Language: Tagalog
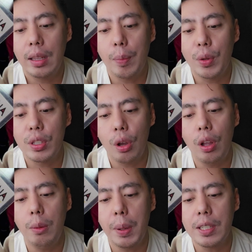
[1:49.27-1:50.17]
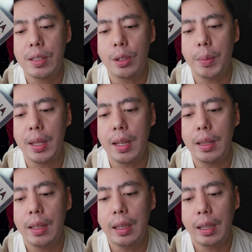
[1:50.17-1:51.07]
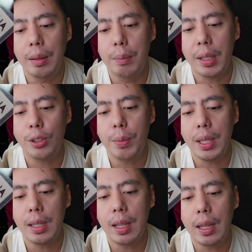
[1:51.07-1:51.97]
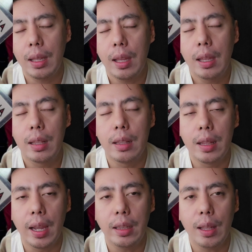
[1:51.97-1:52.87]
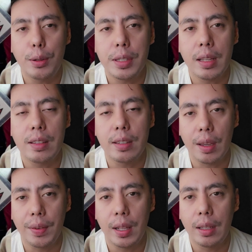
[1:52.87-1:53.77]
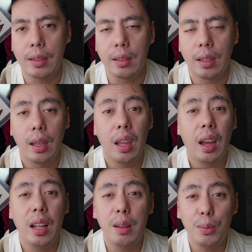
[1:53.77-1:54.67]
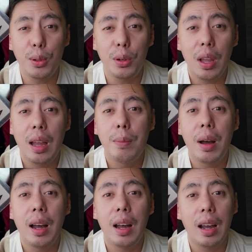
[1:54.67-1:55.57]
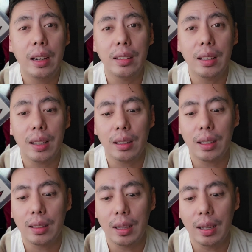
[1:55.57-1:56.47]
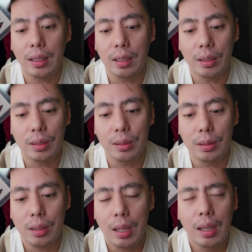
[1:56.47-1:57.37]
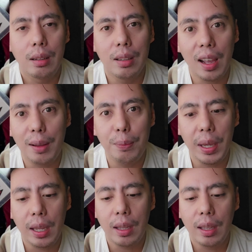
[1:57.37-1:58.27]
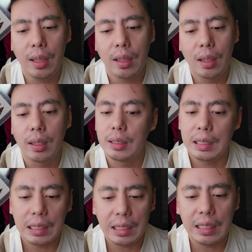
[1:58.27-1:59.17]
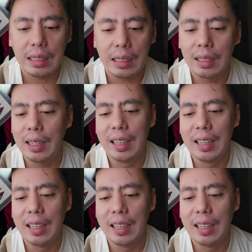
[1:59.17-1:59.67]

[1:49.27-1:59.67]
Tapos, all bus terminal in Metro Manila, 9,700. Alam mo, maha-heart attack ka talaga dito, no? Grabe! Yee!